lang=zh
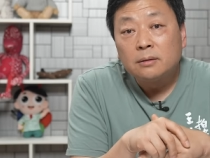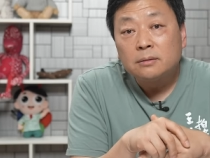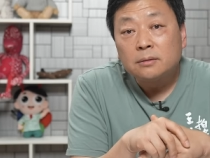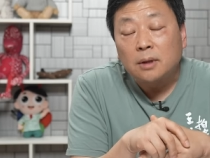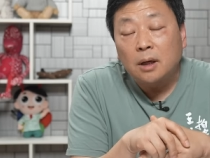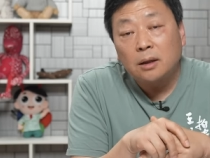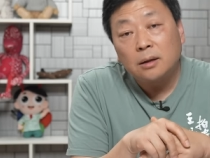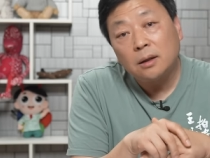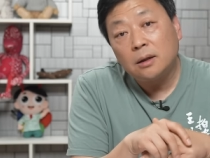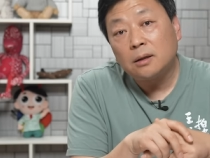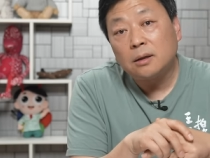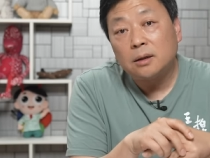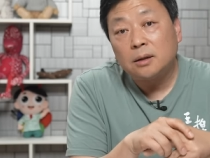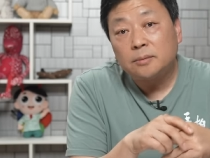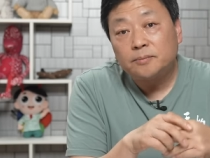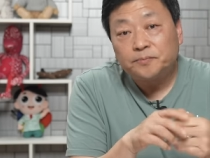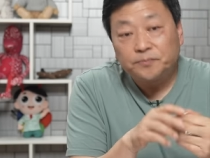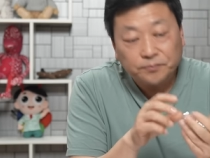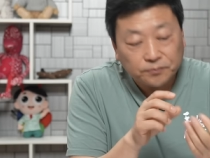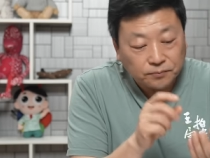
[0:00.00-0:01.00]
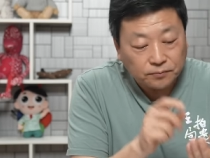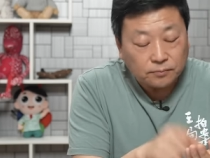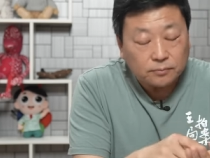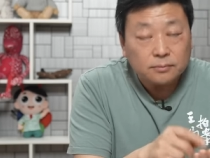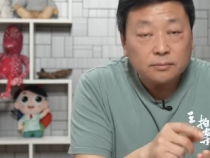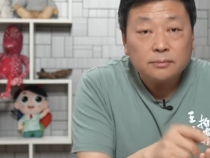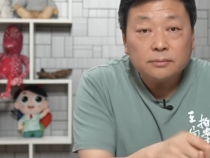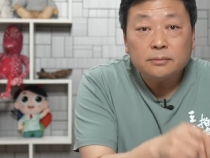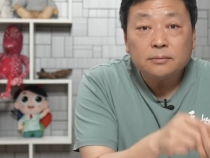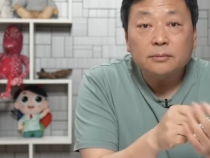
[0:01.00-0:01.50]
他那个。
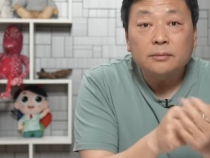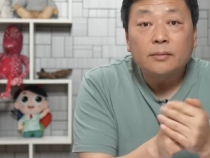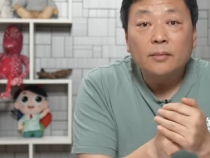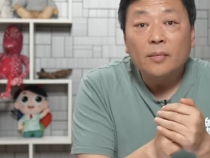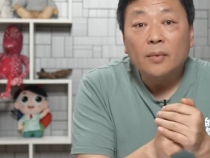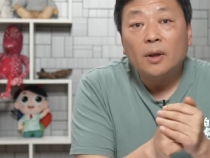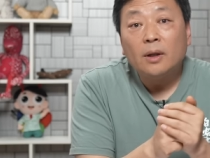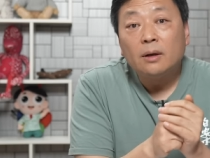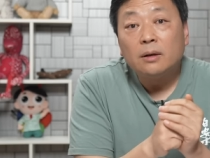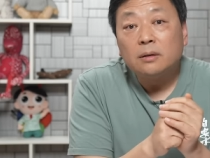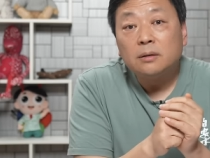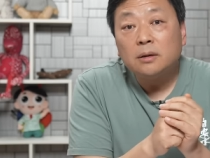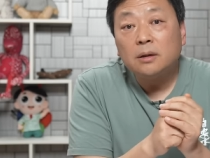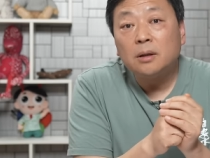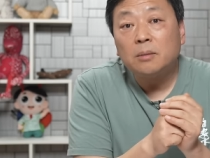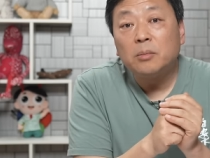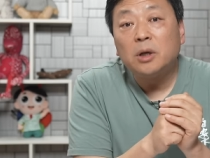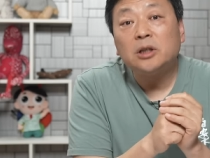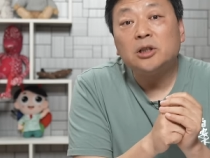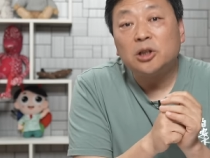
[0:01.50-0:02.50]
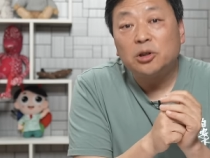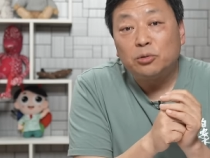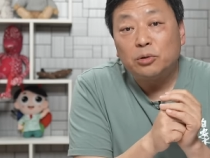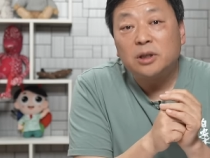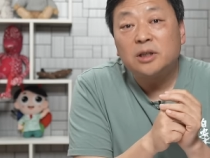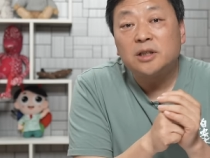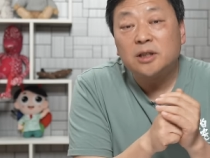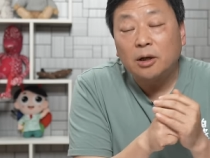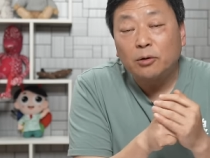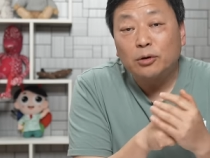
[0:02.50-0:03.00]
那个孟景
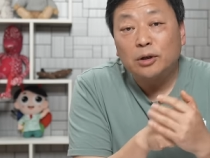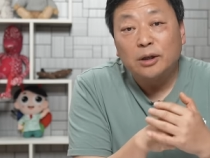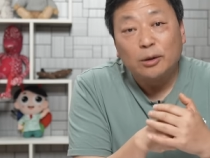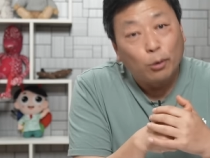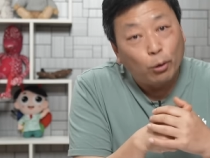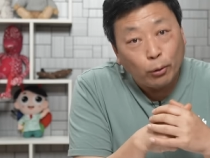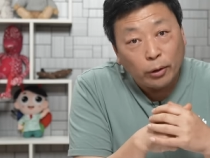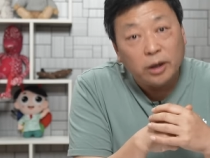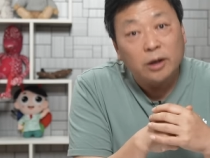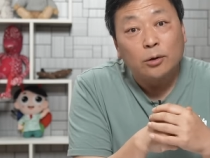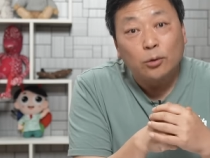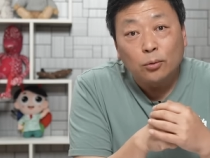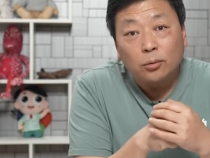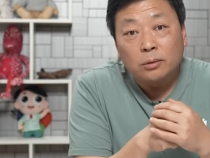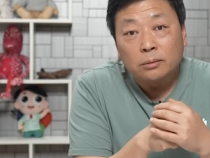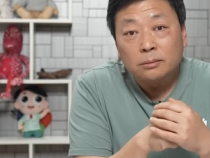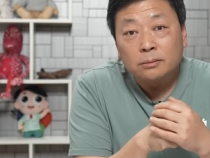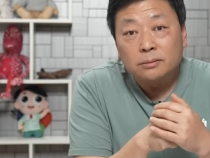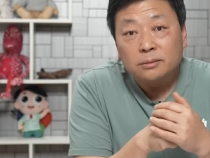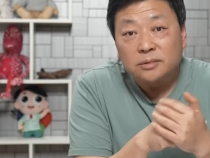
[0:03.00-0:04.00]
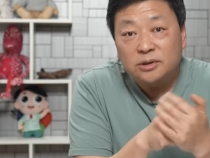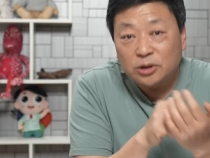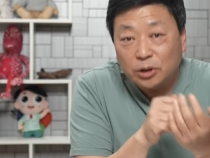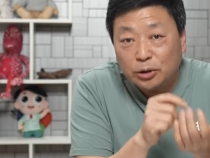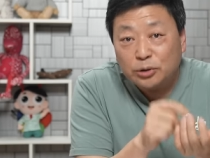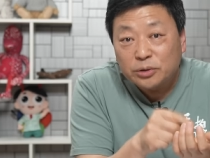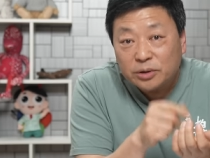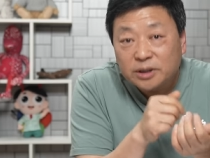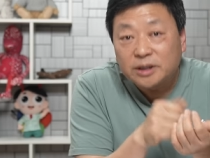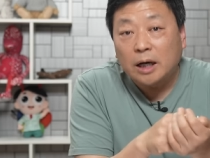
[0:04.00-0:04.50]
云写过的那个回忆录，你可
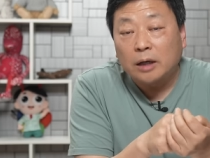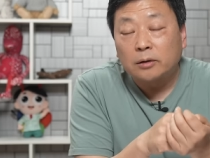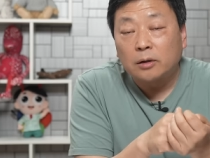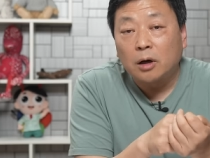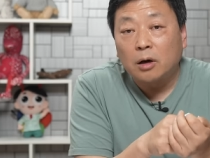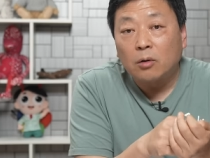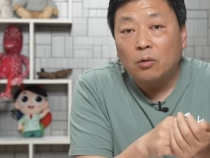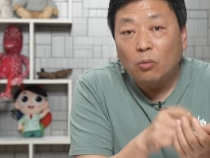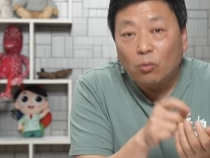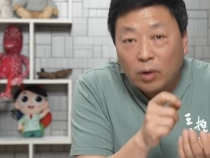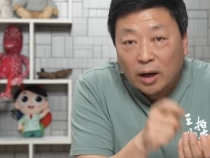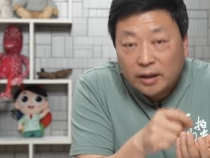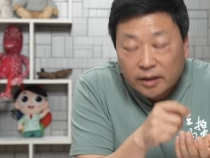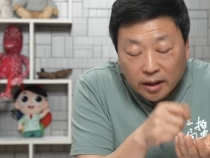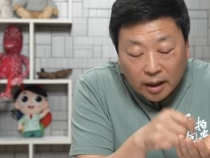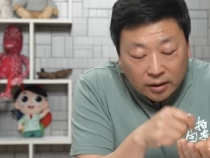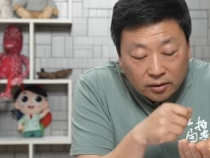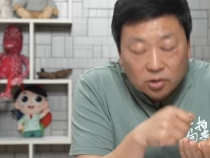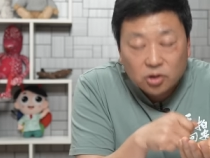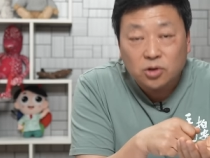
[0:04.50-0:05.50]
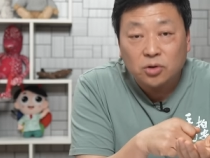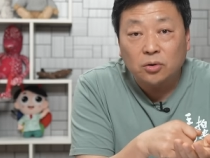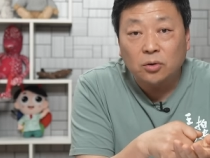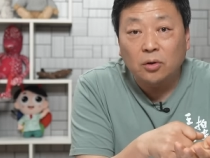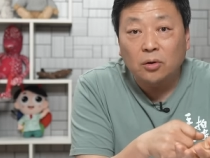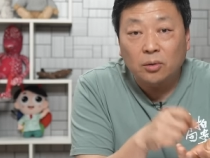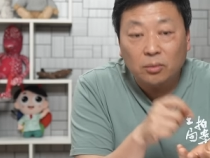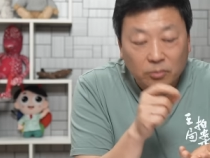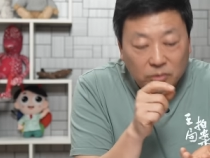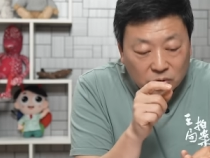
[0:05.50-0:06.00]
以去讲到晚年的时
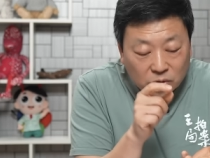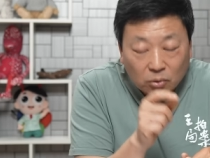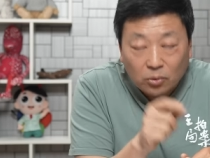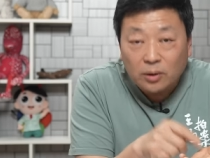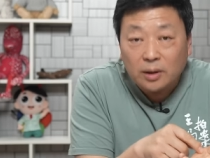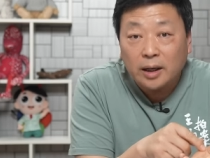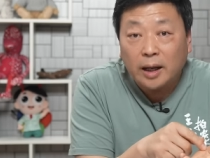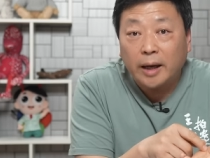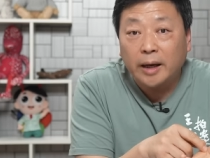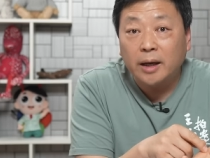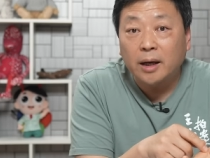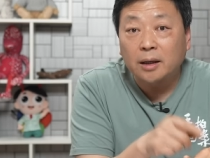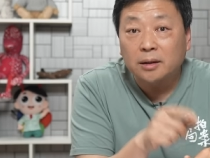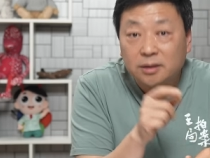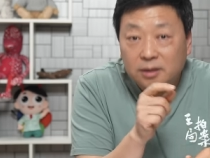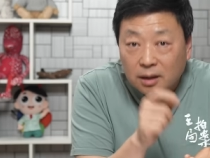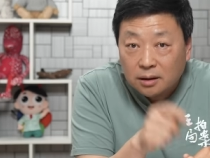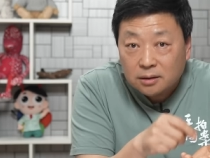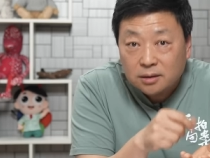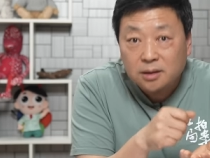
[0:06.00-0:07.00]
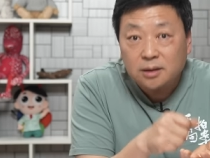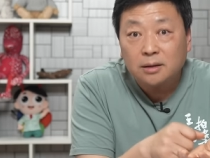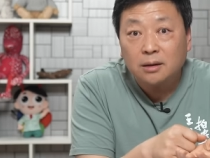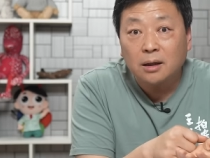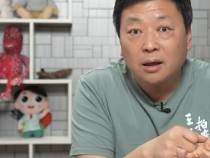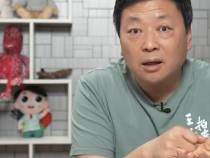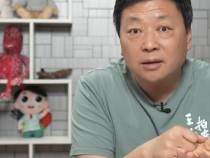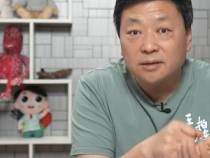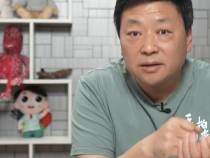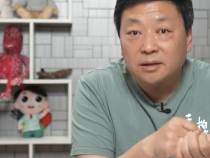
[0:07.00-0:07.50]
候，周恩来呀、江青
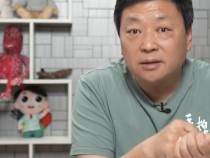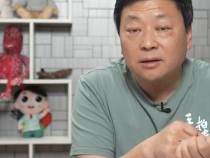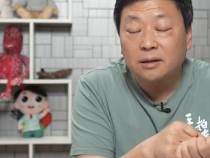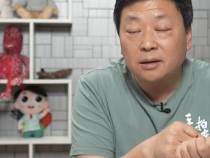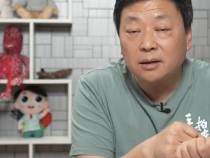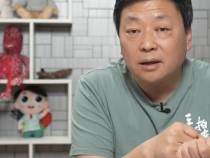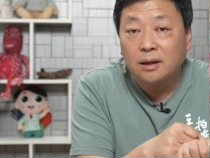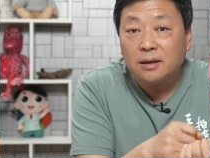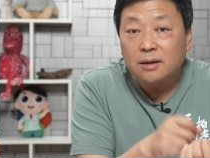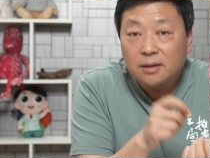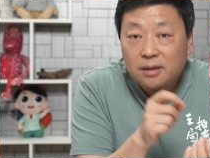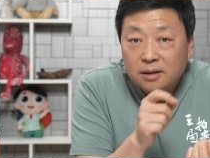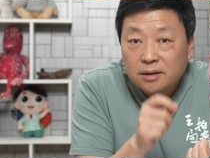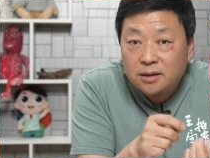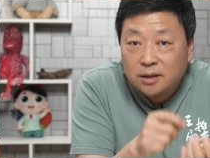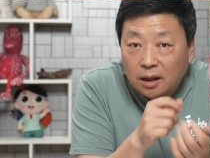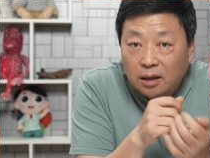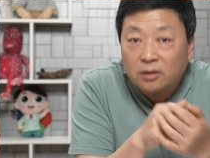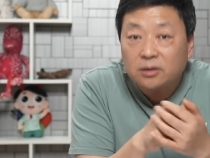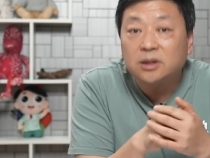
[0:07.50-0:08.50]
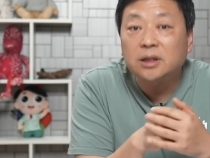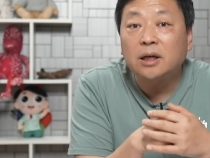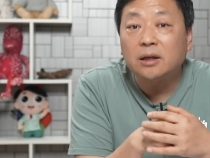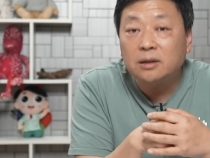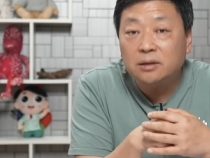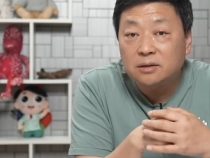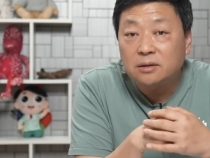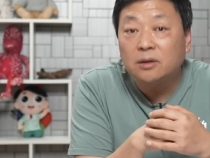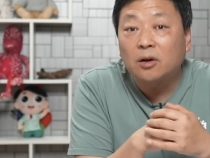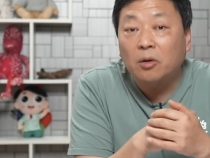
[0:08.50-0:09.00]
啊这些人呢，想要见
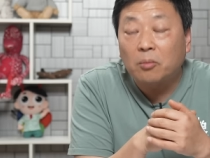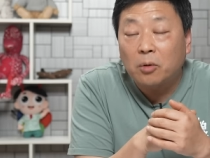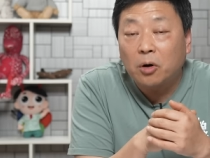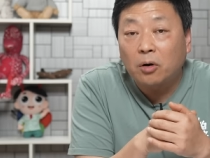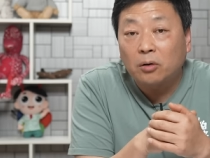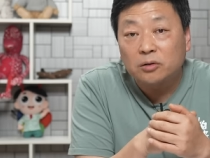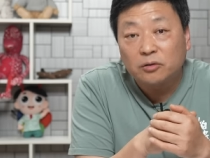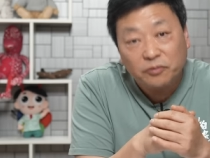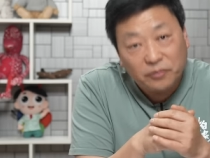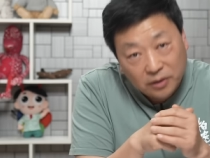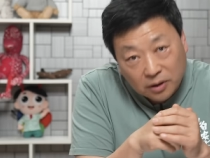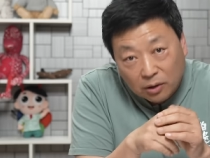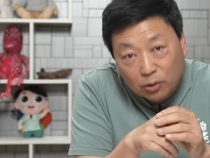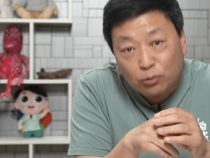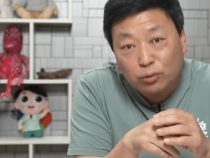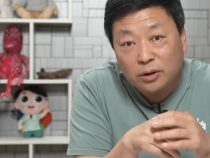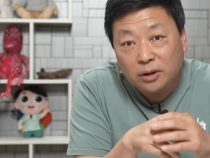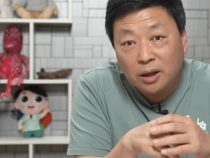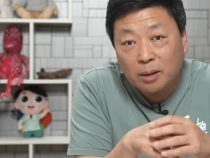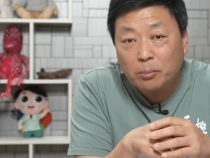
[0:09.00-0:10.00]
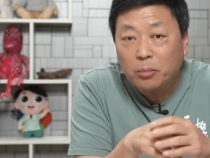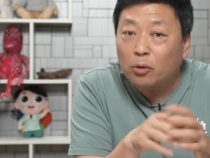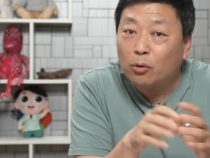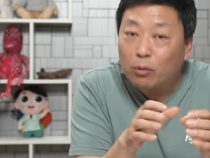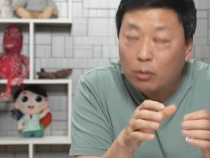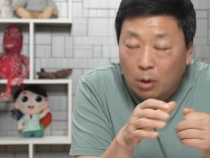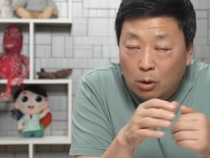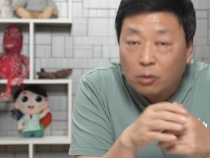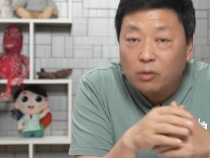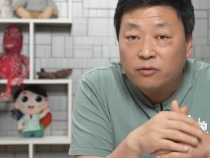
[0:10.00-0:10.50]
一次老毛都非常困难，包括
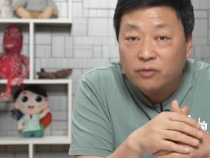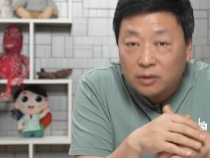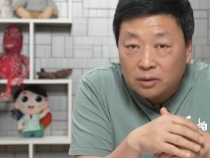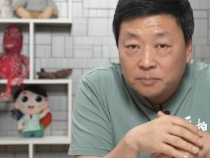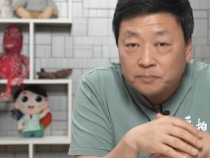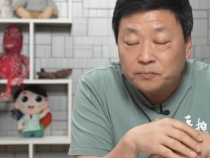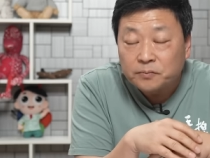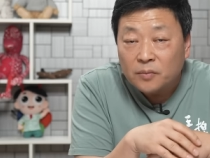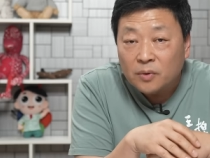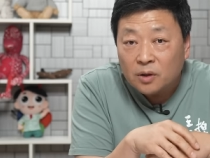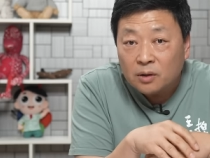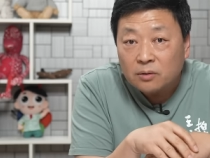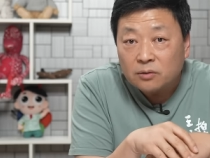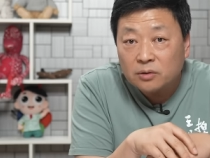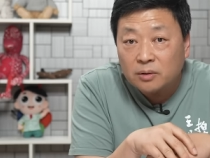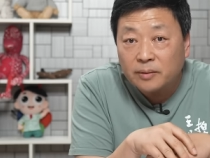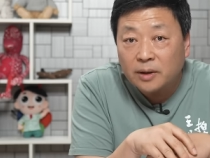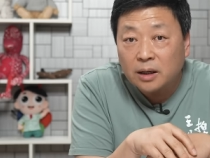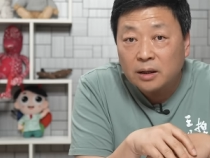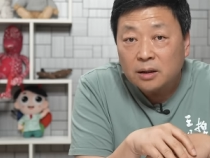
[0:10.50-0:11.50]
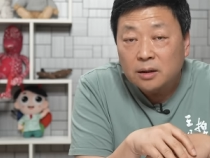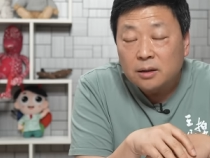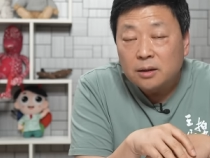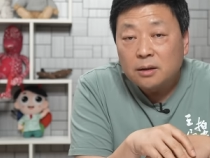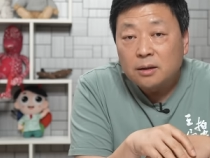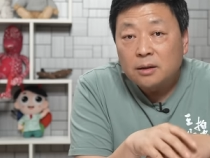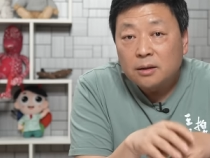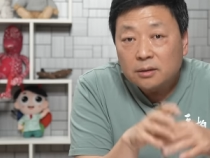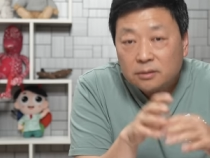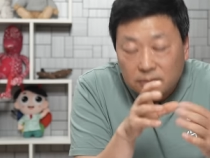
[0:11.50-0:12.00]
华国锋，对吧？
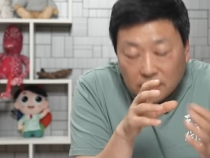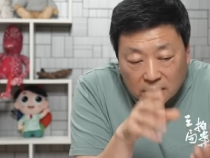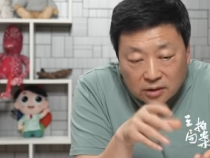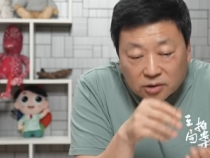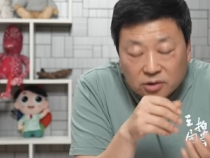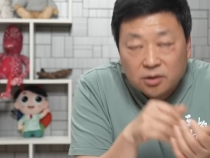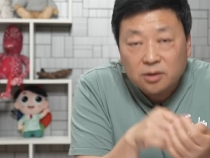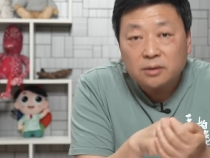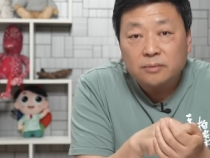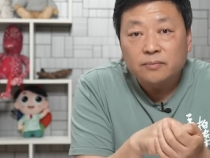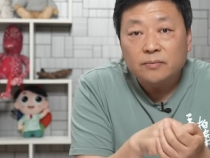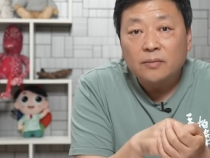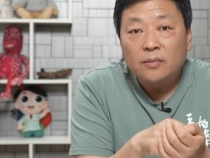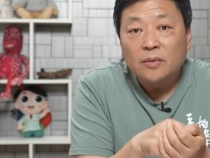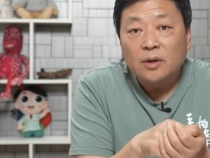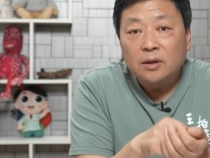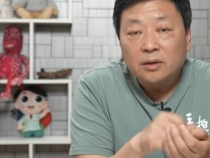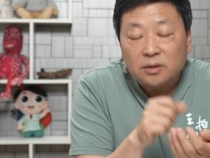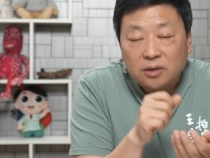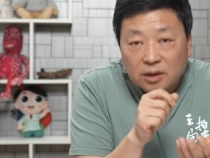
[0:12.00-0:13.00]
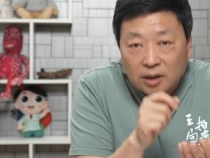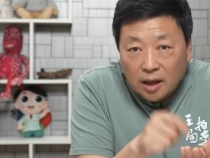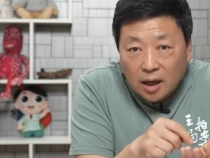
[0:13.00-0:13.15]
但是你